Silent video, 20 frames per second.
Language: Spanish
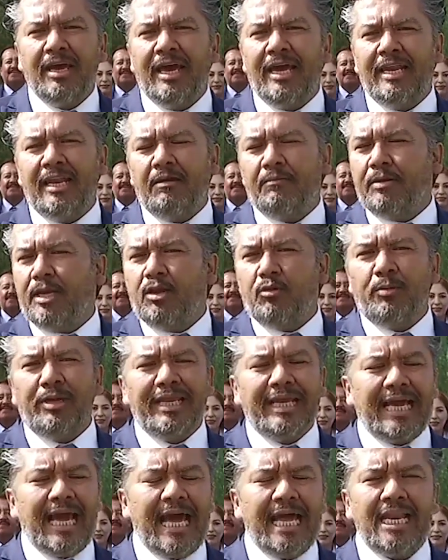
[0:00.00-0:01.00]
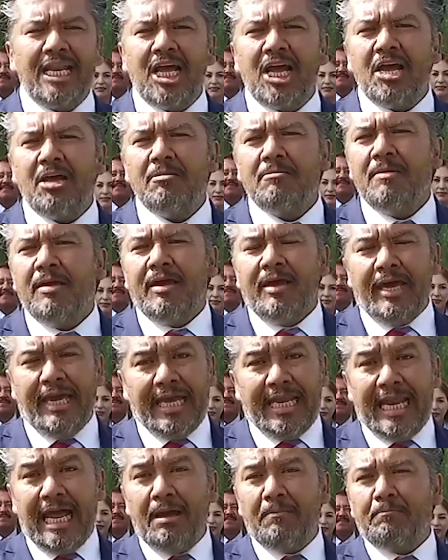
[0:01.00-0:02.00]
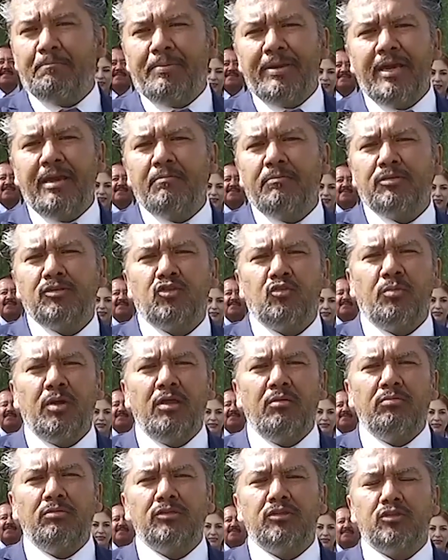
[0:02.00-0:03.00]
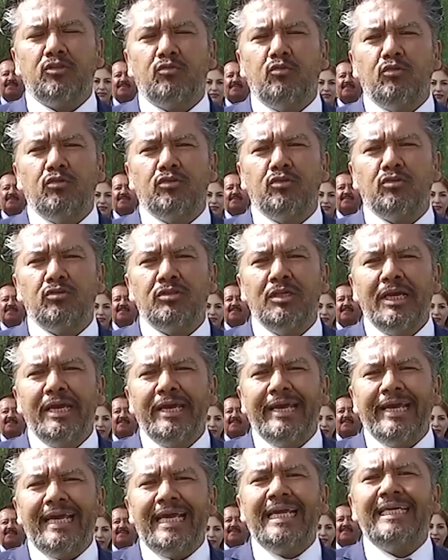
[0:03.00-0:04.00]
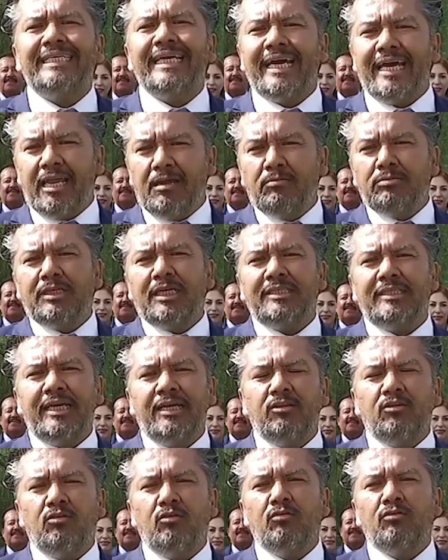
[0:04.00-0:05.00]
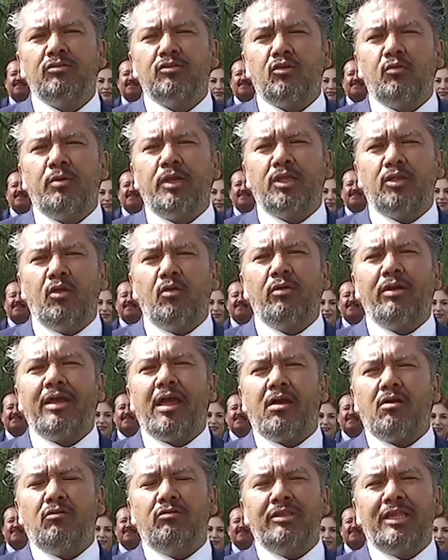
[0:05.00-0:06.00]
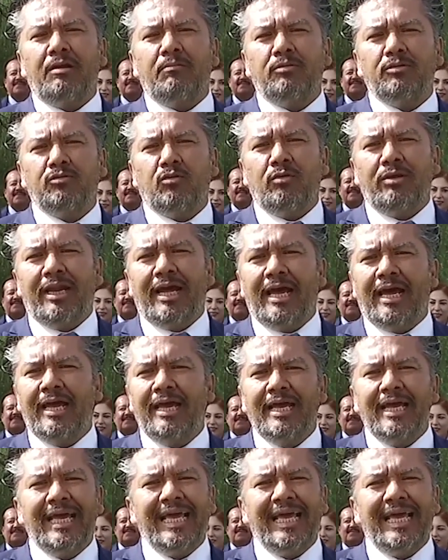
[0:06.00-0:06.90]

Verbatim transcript: en la Iberoamericana, en AMPI, hemos tomado muchos cursos y seguiremos haciéndolo, sobre todo ahora que contamos con la